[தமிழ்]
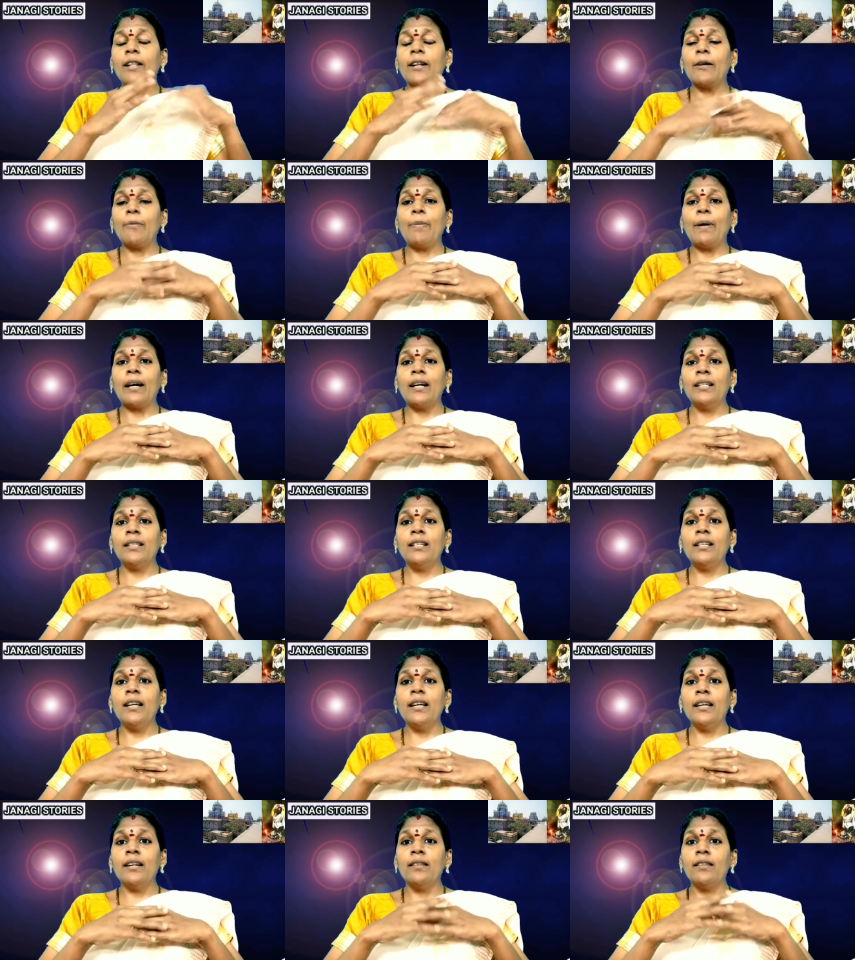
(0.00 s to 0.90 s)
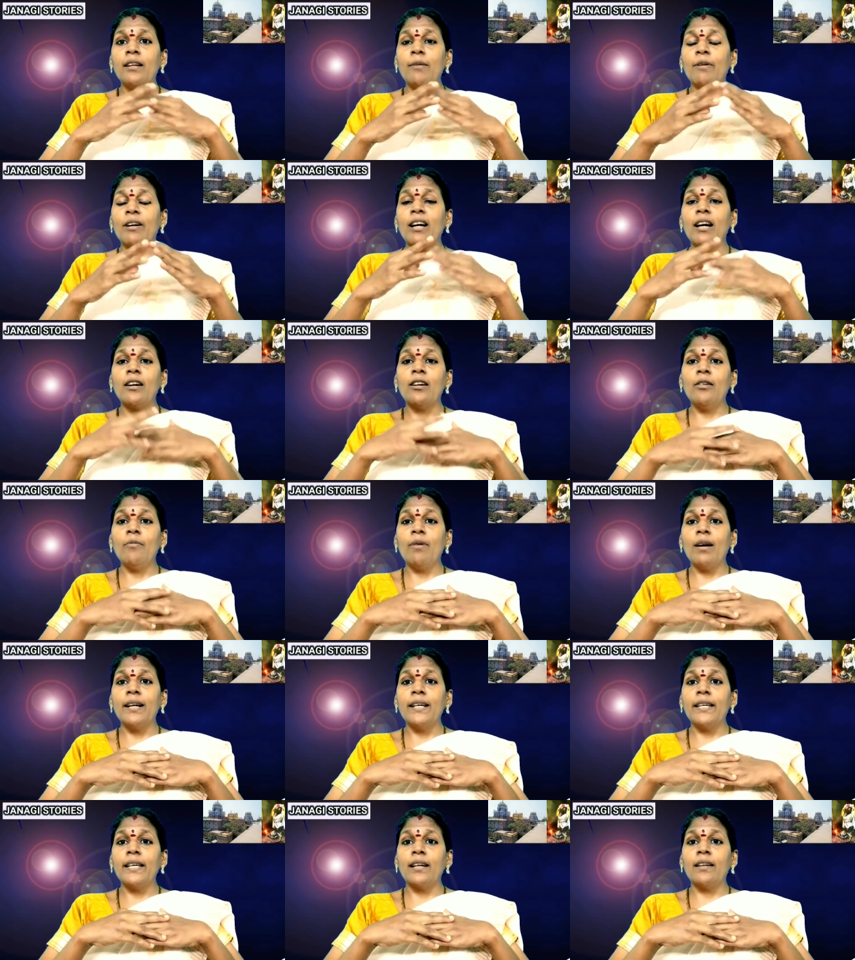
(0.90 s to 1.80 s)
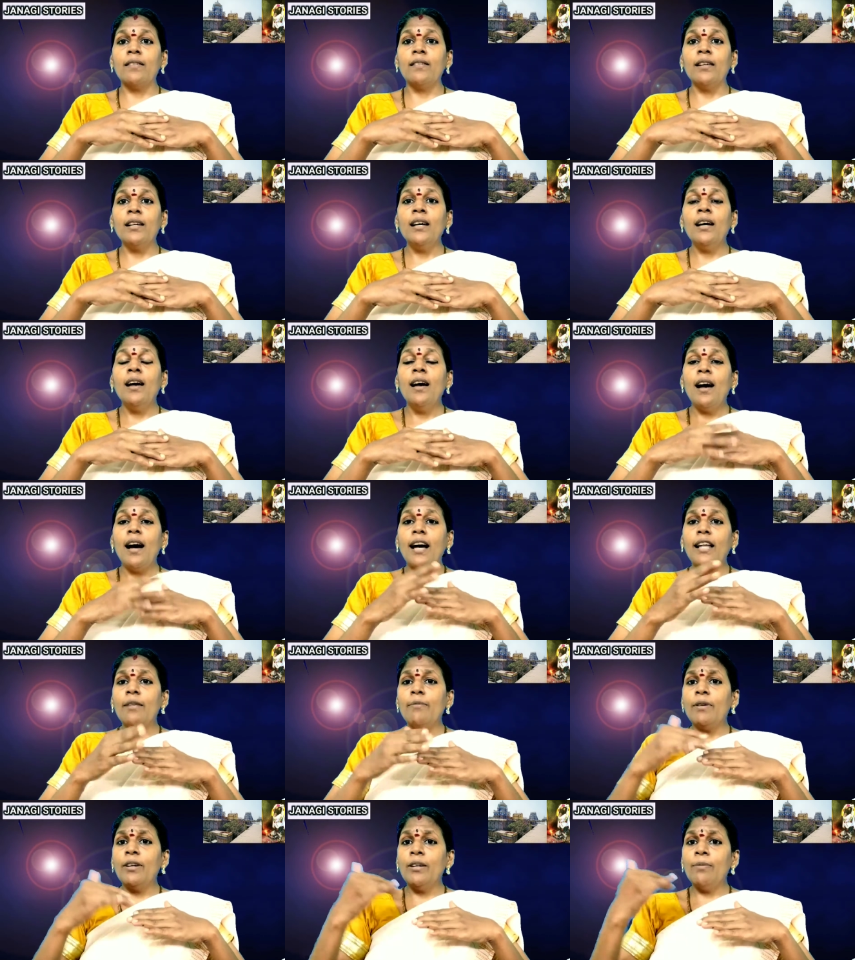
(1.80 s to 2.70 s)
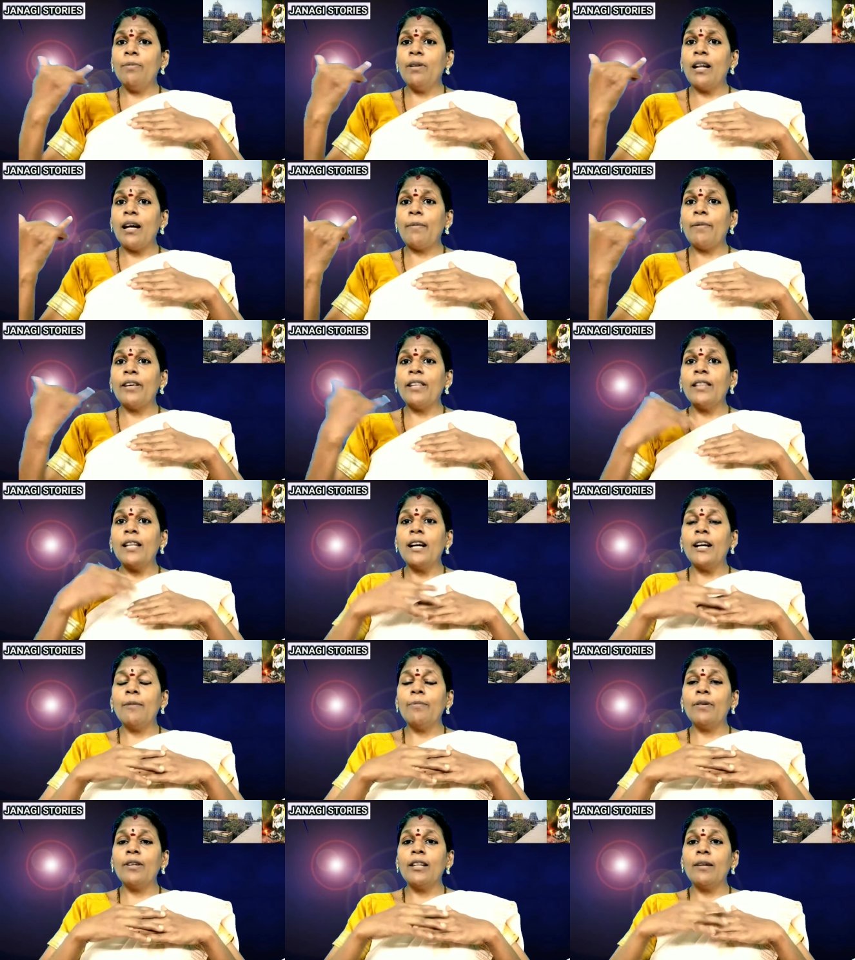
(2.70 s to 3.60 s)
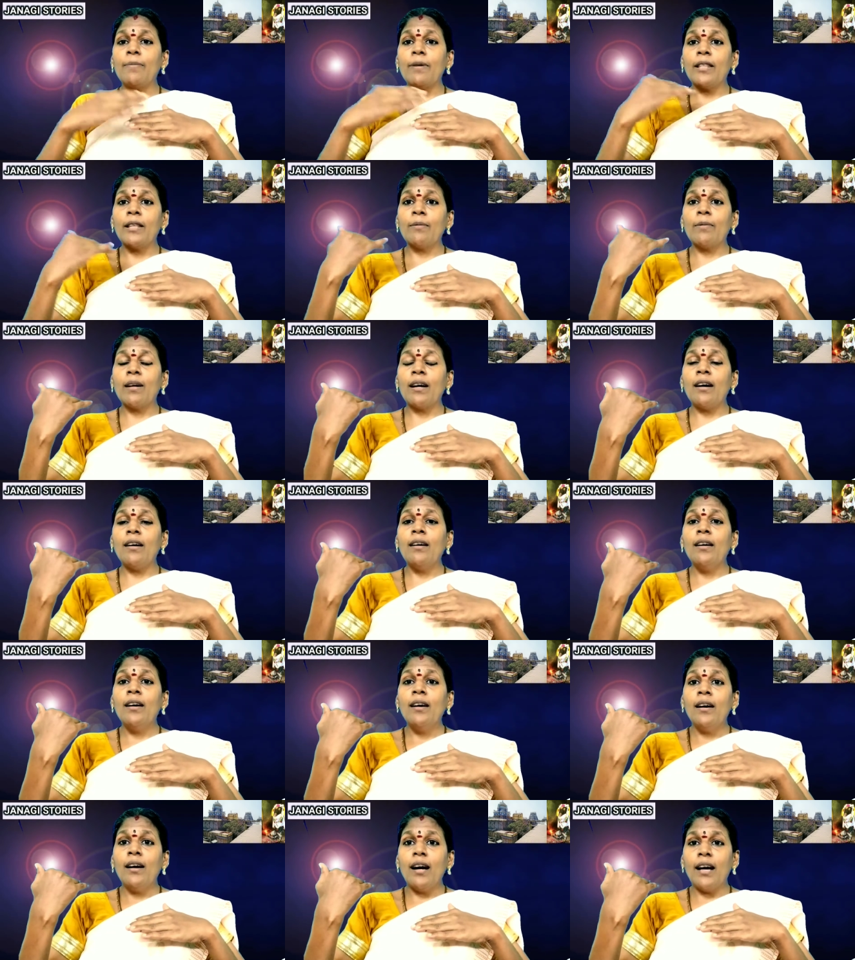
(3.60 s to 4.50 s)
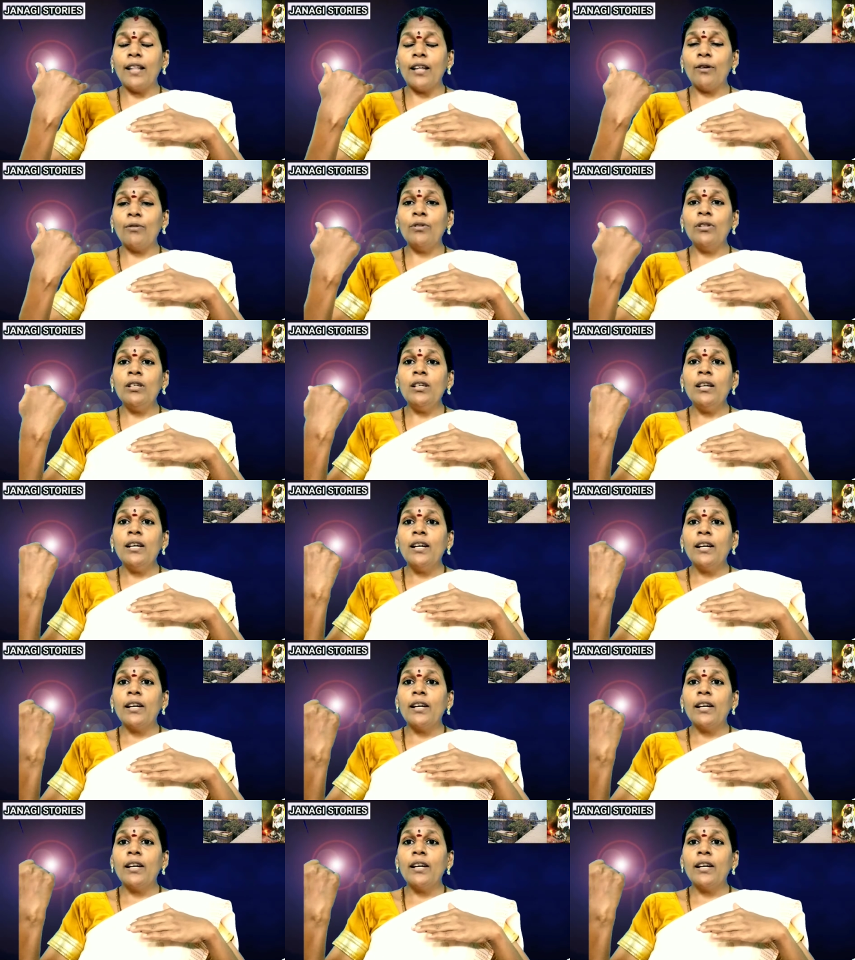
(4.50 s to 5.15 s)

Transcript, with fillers: அதற்கு பக்கத்திலே இருந்து நமக்கு அருள் பாடிக்கிறது அது மட்டும் இல்லாமல் இந்தாண்ட பகுதியில் பார்த்தோம்னா அதாவது